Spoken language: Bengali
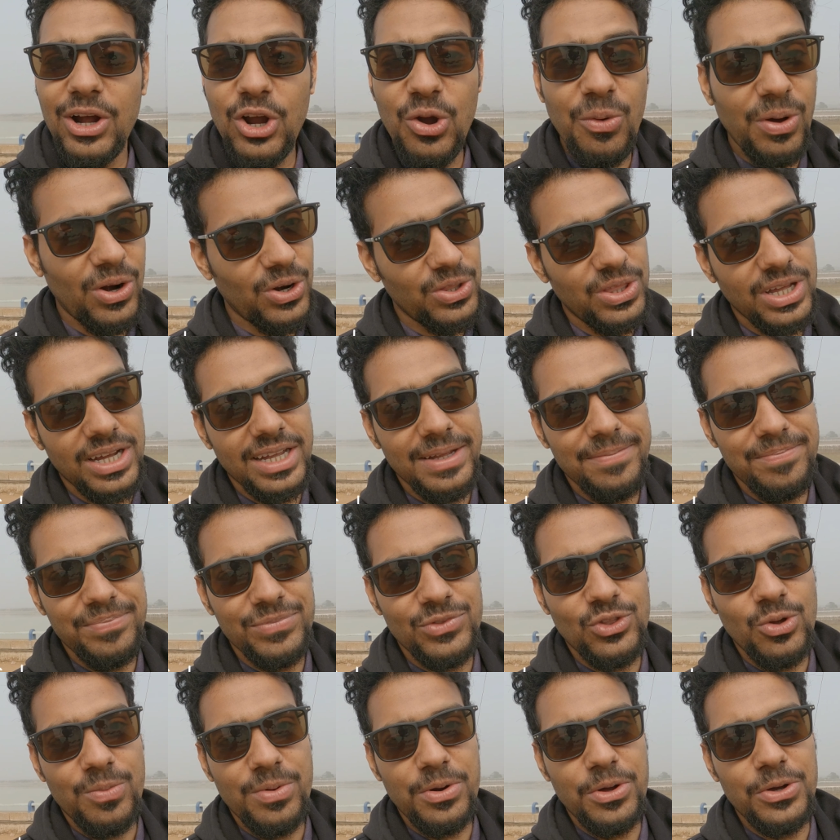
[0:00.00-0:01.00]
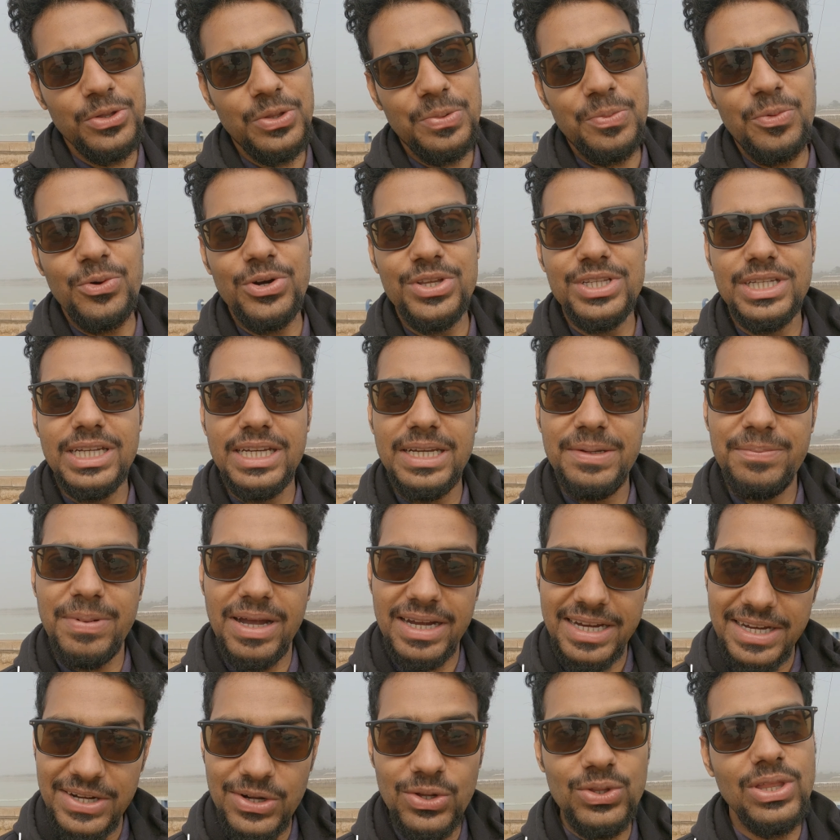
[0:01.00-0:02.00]
ভাগ্য ভালো থাকে তোমরা হয়তো পরিচয়
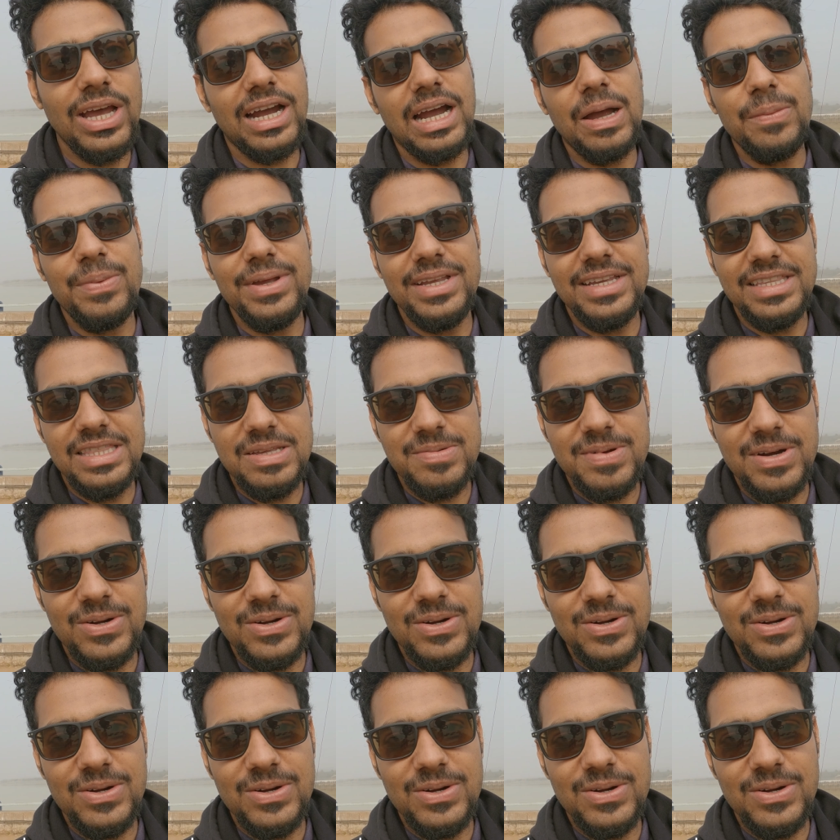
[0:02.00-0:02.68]
পাখিরও দেখা পেয়ে যেতে